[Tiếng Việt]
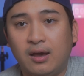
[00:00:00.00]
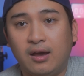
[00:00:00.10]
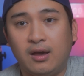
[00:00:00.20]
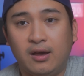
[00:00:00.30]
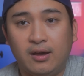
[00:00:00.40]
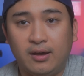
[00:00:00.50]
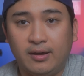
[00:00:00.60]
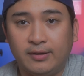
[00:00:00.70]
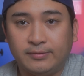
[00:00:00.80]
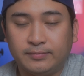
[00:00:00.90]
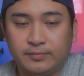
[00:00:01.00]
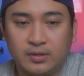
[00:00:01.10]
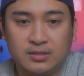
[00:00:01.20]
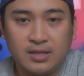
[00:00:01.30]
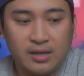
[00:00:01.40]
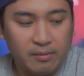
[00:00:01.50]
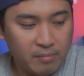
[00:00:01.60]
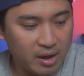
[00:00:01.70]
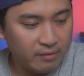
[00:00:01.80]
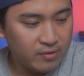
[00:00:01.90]
uh, sinh
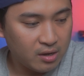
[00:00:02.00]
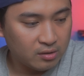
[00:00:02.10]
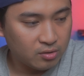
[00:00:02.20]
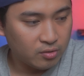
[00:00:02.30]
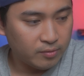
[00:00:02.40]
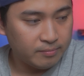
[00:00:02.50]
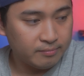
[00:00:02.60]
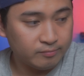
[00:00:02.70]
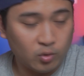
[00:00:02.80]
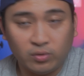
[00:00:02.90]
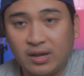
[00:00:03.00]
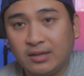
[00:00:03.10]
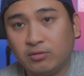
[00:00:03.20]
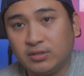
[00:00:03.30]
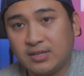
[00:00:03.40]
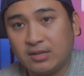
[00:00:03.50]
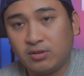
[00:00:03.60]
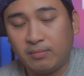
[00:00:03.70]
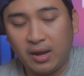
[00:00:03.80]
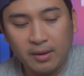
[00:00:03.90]
em bé và um, tốn khá nhiều thời gian
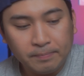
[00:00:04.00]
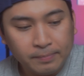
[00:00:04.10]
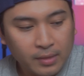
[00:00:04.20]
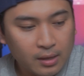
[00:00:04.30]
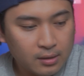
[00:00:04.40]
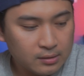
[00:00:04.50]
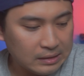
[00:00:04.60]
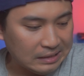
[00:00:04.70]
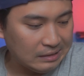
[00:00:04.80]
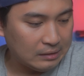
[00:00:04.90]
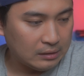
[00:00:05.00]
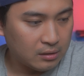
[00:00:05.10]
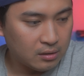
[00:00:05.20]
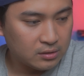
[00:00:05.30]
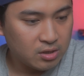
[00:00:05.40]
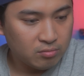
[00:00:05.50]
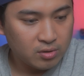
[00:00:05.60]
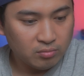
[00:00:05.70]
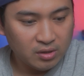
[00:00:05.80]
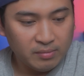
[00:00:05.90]
cho em bé thì ở ờ,
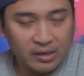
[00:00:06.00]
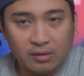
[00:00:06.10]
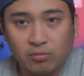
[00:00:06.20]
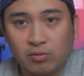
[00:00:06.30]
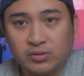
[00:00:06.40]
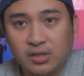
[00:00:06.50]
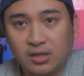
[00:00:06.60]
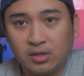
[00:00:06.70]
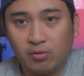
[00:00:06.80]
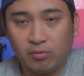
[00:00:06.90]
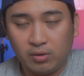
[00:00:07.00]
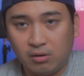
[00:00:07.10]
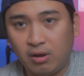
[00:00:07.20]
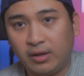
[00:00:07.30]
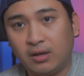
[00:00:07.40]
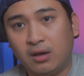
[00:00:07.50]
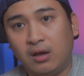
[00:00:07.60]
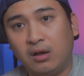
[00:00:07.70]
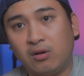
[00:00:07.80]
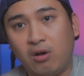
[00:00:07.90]
trong công ty mình ấy cũng có rất là nhiều người
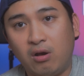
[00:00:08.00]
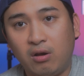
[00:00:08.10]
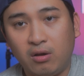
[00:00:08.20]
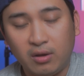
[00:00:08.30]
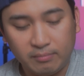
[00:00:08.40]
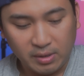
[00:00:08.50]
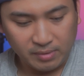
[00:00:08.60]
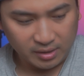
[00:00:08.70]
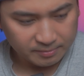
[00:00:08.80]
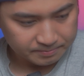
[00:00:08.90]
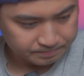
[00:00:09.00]
uh, có baby